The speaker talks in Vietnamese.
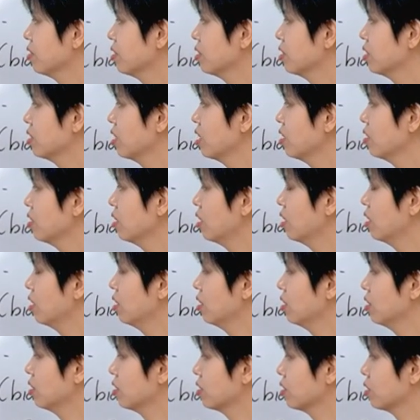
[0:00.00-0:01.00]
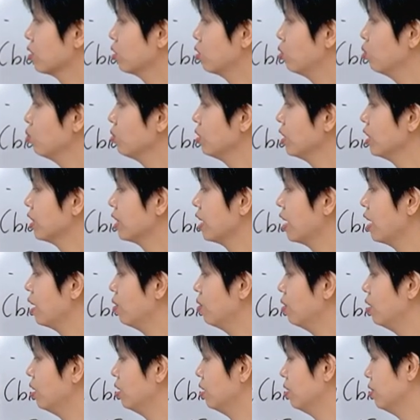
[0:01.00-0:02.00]
sân uh, cung thể
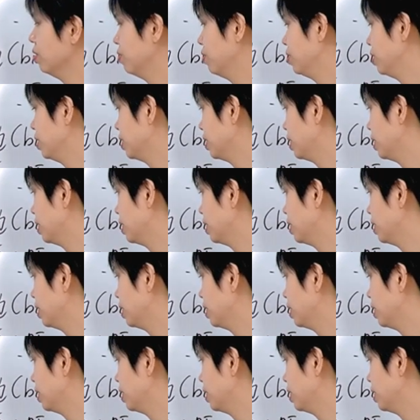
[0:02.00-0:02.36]
thao ở phía